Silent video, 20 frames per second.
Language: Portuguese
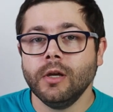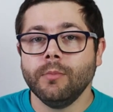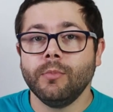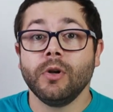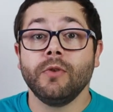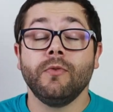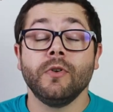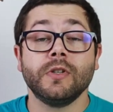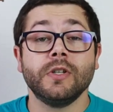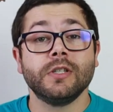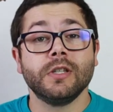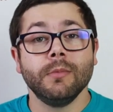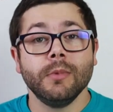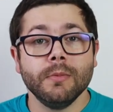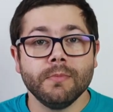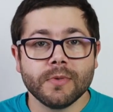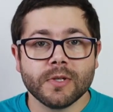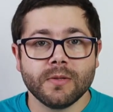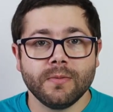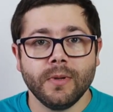para vocês
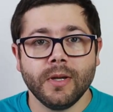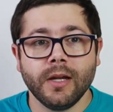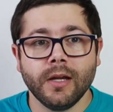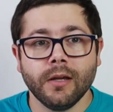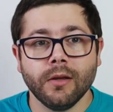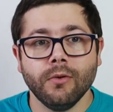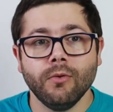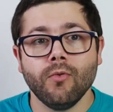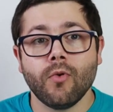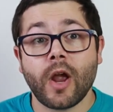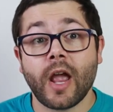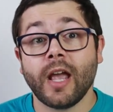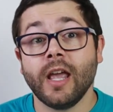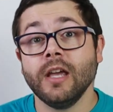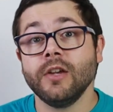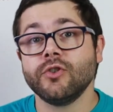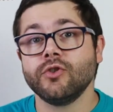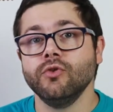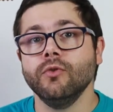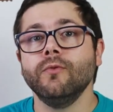também perceberem o que é que
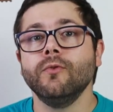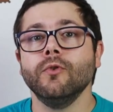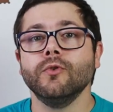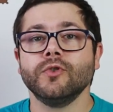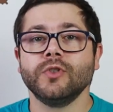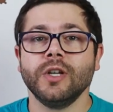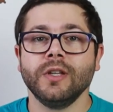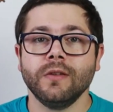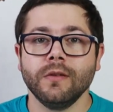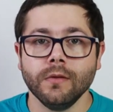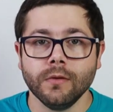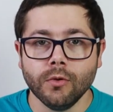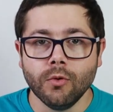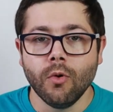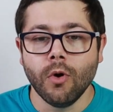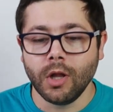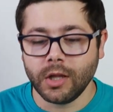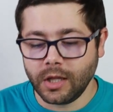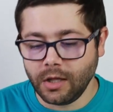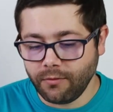é este novo conceito de
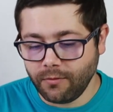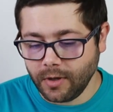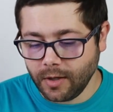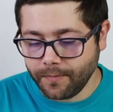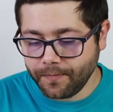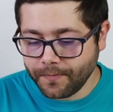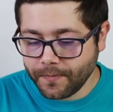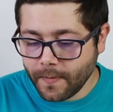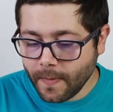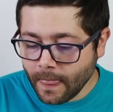Google TV.